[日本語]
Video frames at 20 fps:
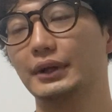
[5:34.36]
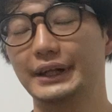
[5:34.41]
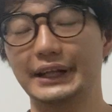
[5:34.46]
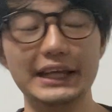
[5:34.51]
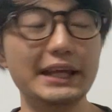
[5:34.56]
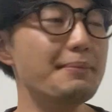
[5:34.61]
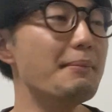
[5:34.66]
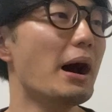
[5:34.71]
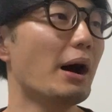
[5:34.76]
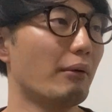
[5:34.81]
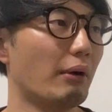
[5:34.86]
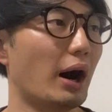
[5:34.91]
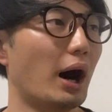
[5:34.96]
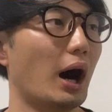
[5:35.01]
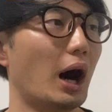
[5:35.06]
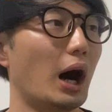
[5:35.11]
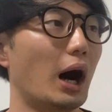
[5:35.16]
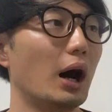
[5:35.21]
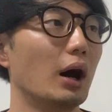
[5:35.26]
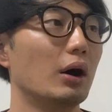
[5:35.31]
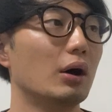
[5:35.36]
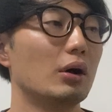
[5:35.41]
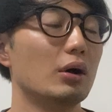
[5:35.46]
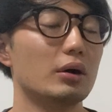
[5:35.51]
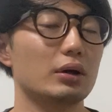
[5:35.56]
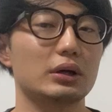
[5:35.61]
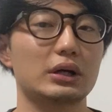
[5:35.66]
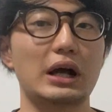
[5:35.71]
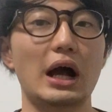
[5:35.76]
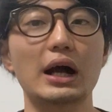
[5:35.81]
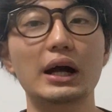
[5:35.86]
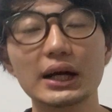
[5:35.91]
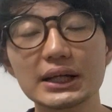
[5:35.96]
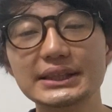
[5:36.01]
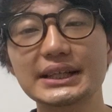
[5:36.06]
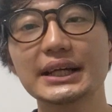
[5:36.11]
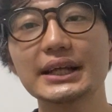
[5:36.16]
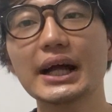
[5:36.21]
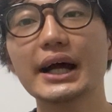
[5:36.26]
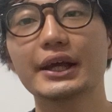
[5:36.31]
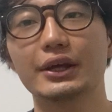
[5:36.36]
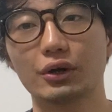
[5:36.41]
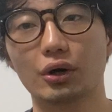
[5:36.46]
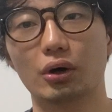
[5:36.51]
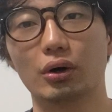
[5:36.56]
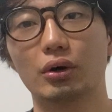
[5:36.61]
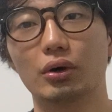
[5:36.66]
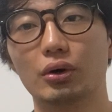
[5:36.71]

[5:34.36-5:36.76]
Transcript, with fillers: 今は欠かせないよ。